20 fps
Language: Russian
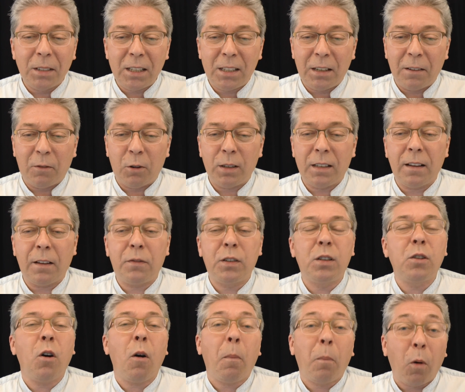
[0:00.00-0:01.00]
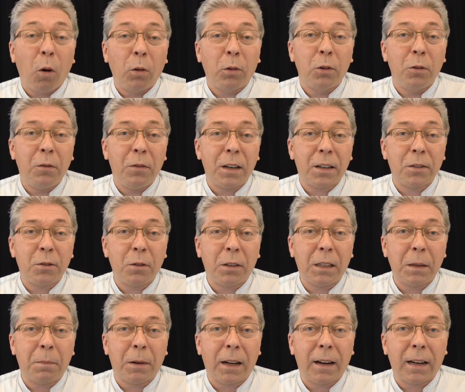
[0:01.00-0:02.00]
на сегодня все. Полную версию
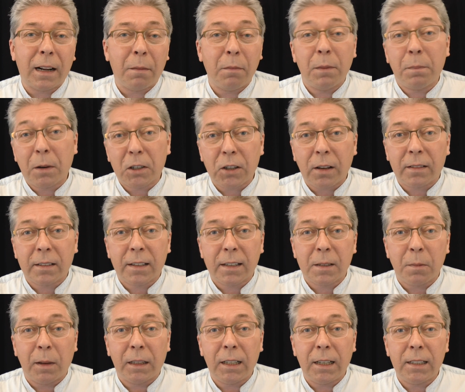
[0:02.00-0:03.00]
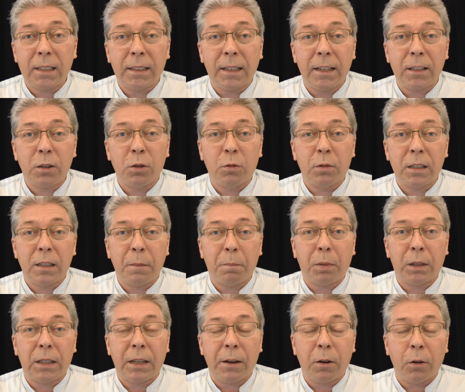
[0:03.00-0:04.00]
этой программы, пожалуйста, смотрите на ресурсе
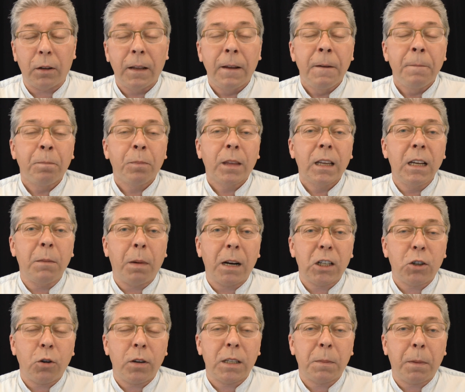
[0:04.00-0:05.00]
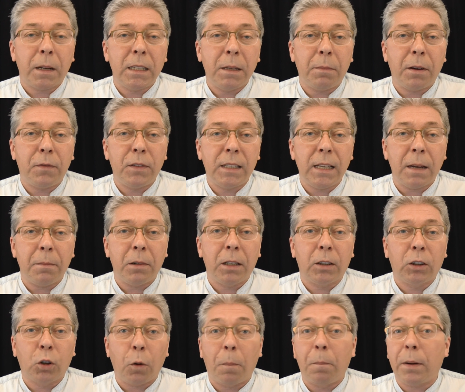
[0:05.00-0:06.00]
Patreon. И большое спасибо всем,
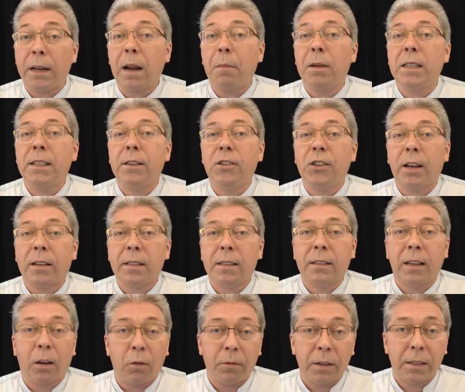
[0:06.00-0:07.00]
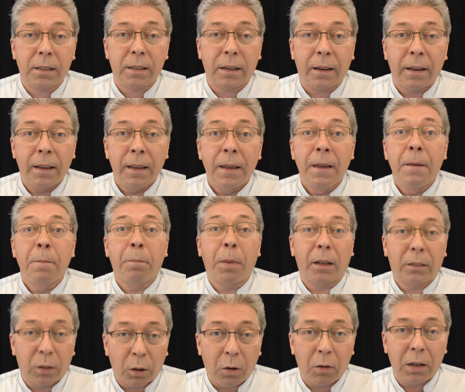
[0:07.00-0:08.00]
кто прямо сейчас становится
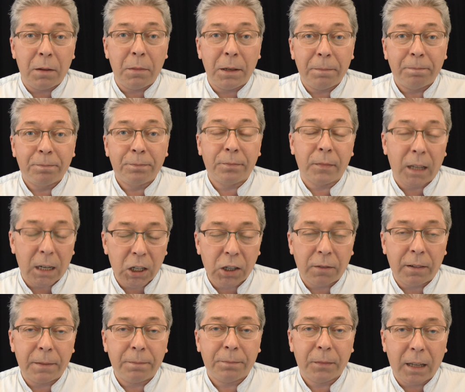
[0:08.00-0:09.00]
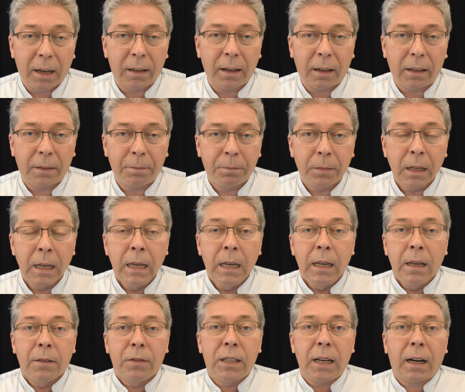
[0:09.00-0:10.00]
патронами нашего канала.
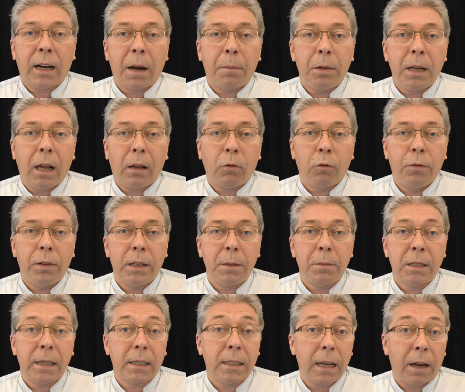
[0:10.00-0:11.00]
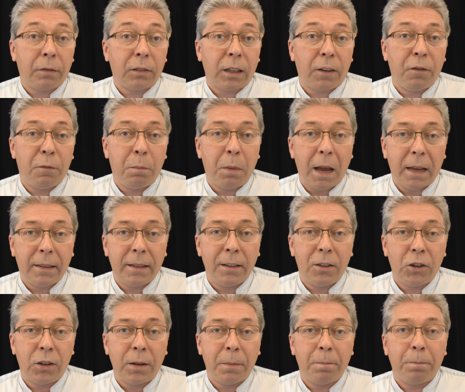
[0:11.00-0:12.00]
Всех обнял. Увидимся завтра в
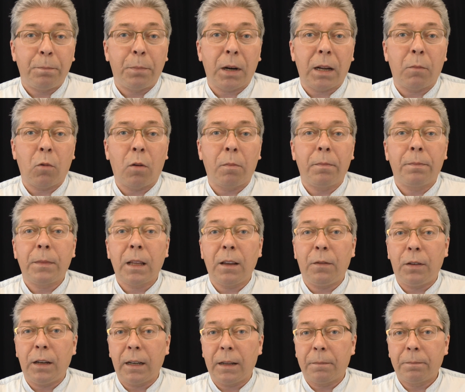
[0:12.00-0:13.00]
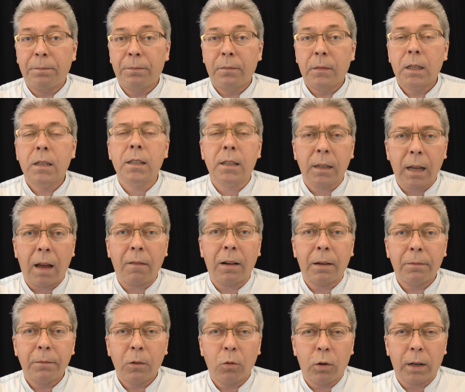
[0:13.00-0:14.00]
пятничном прямом эфире.
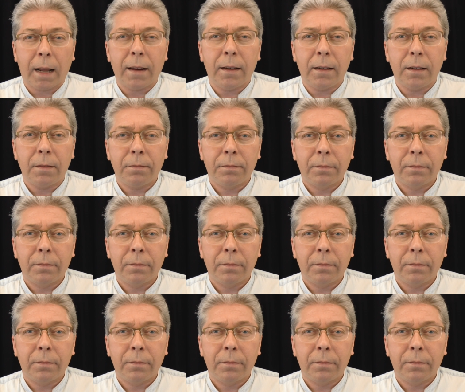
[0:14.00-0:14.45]
Слава Украине!